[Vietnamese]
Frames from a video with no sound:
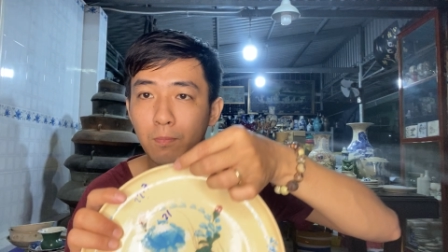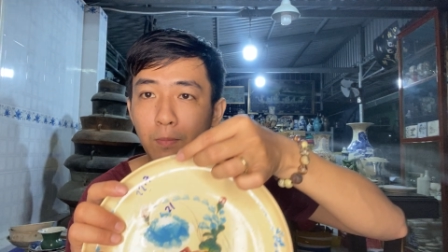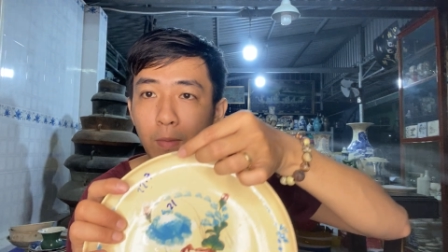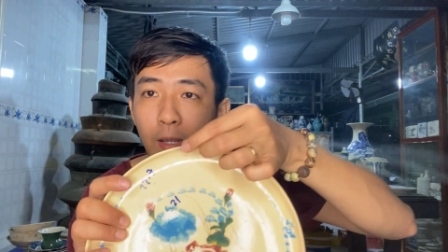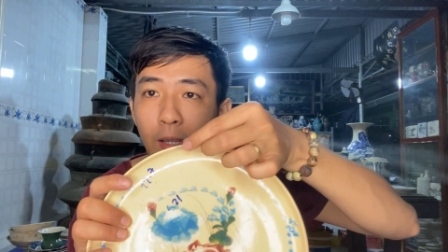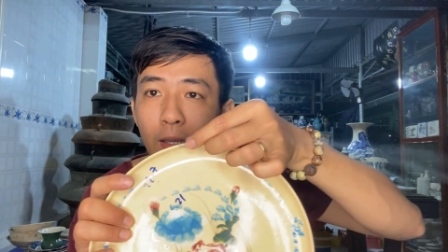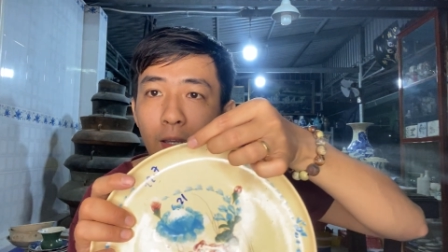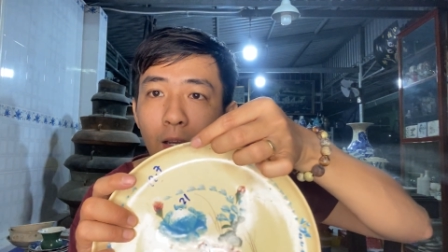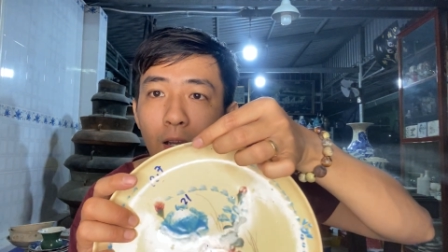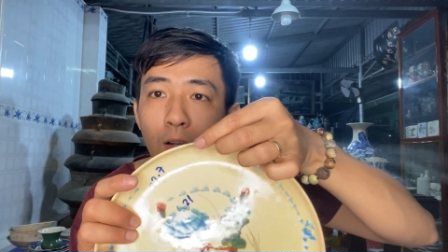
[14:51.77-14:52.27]

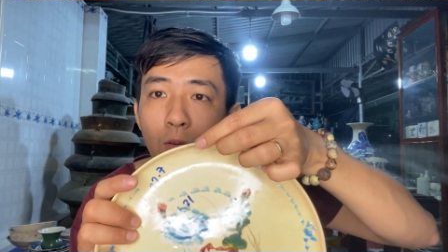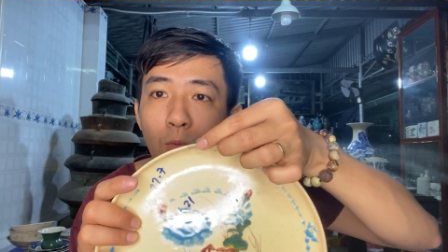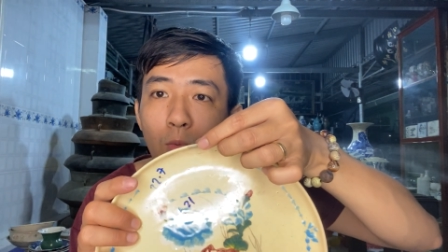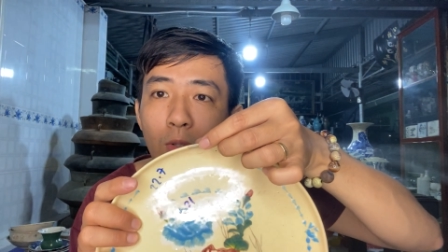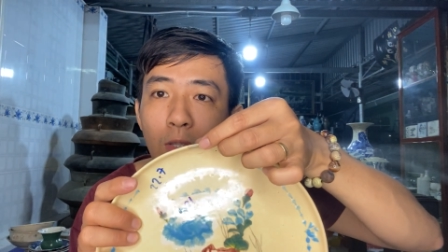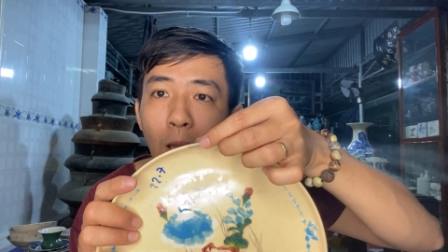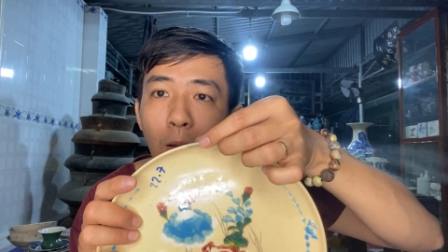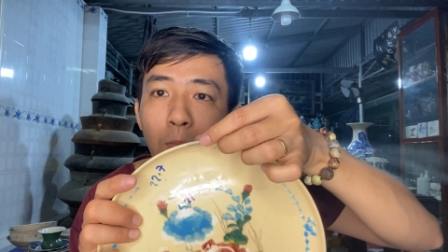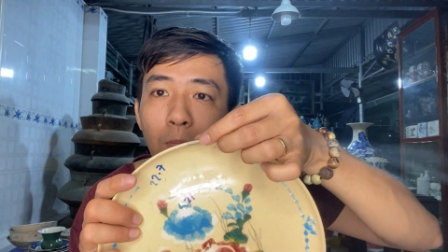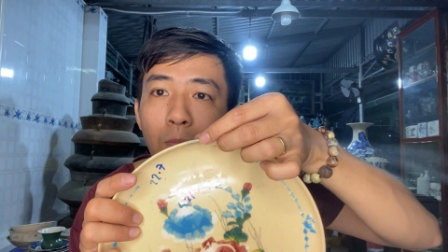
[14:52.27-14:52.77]
mẹ ở
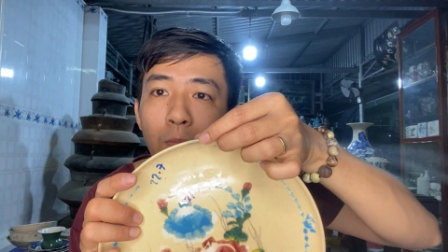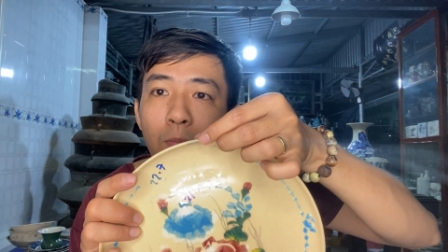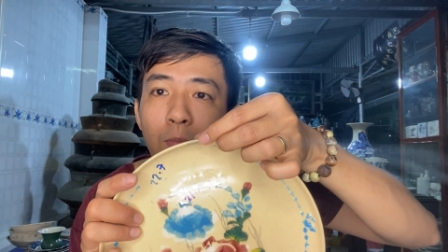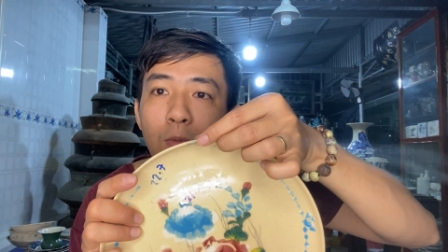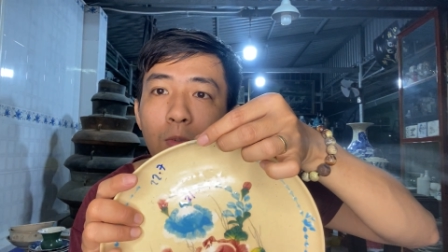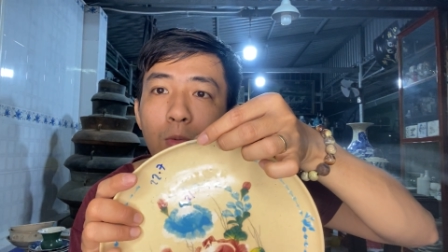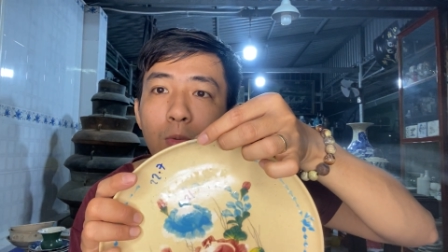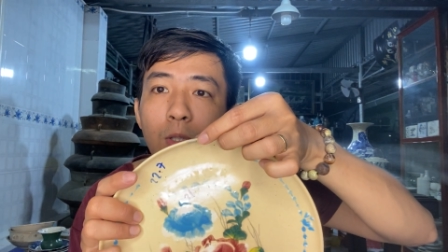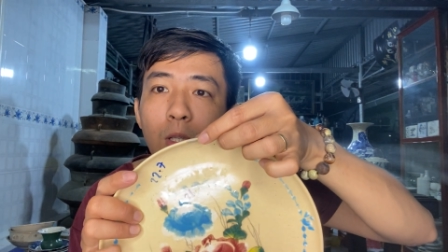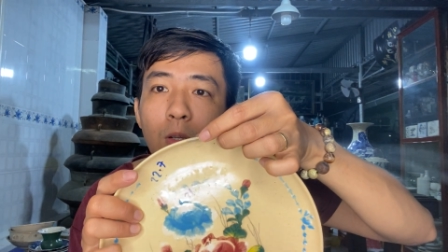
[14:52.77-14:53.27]
trong
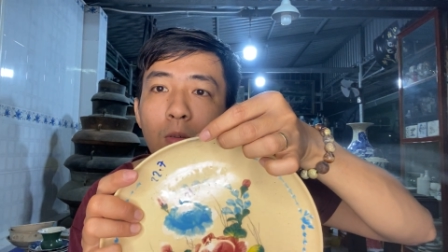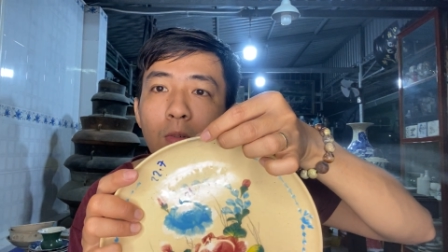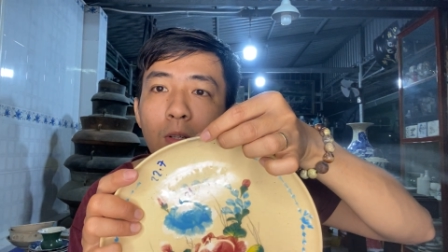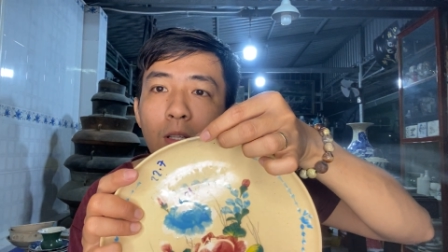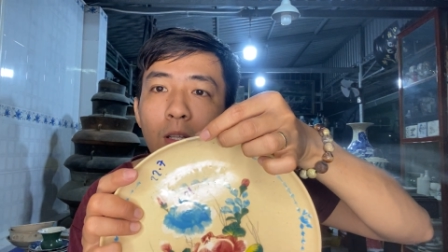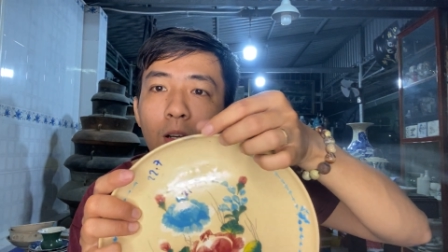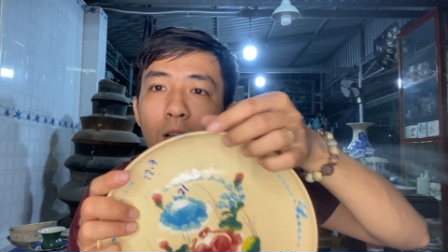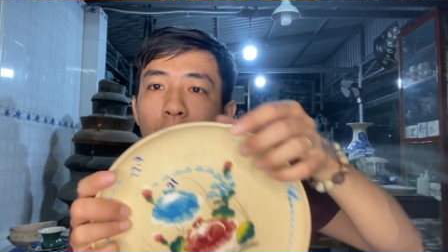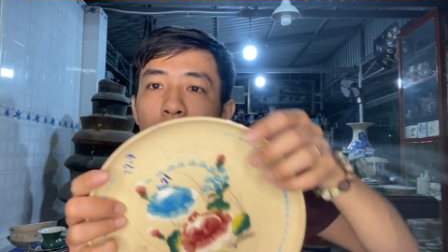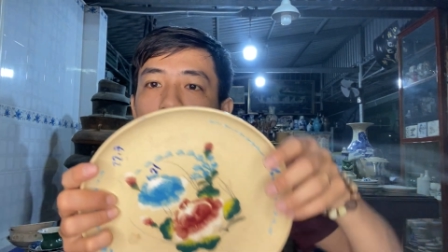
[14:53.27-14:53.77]
chút xíu này
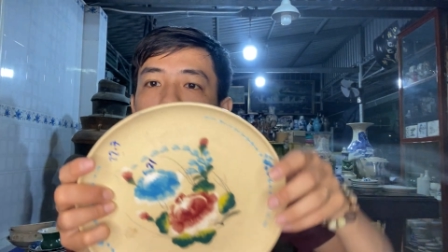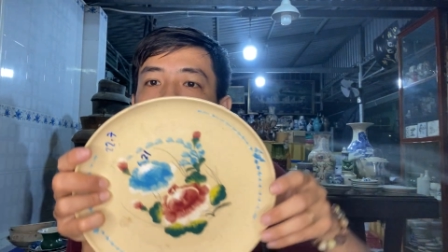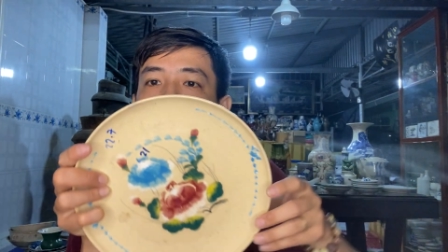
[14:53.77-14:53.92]
thôi